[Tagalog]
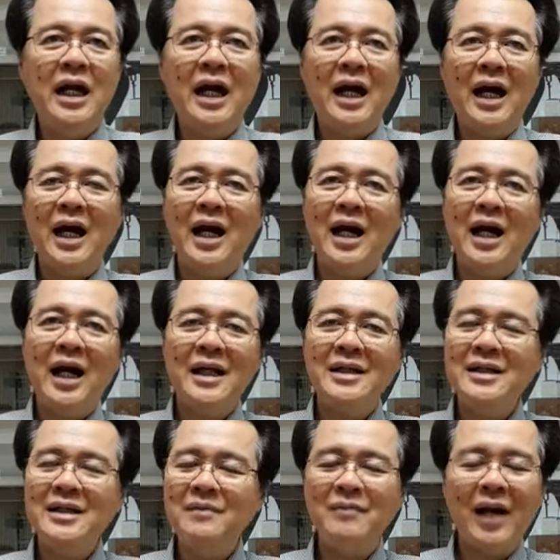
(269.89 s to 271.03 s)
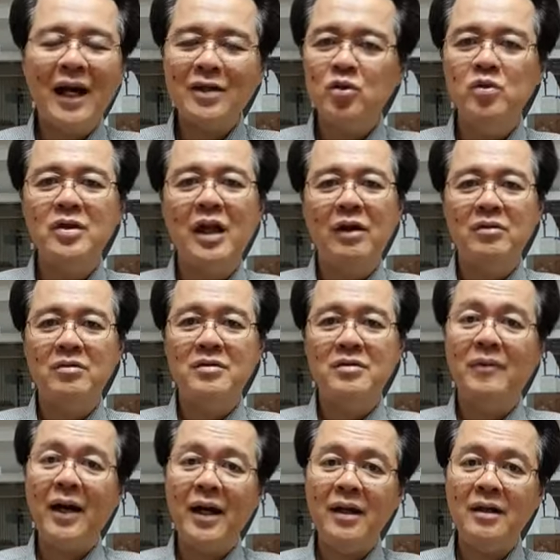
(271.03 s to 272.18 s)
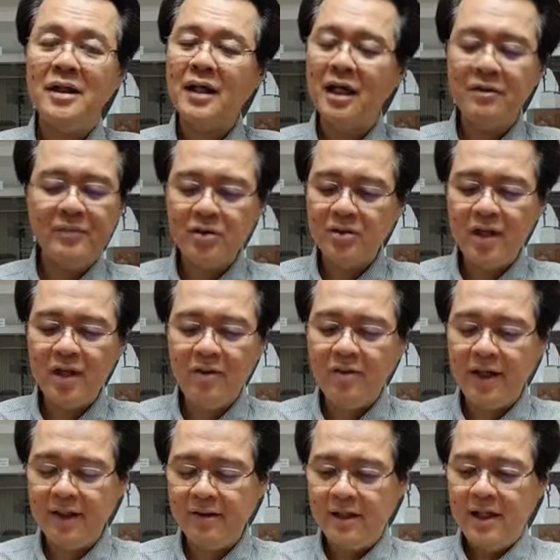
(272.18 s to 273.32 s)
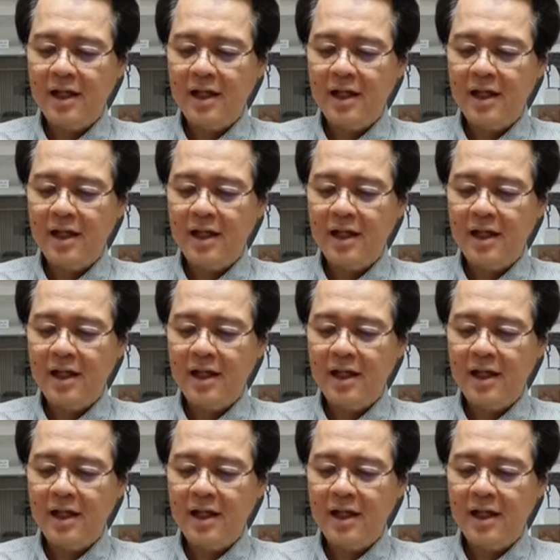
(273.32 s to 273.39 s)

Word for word: uh, hindi makatunaw. Di ba? Hindi kayo matunawan.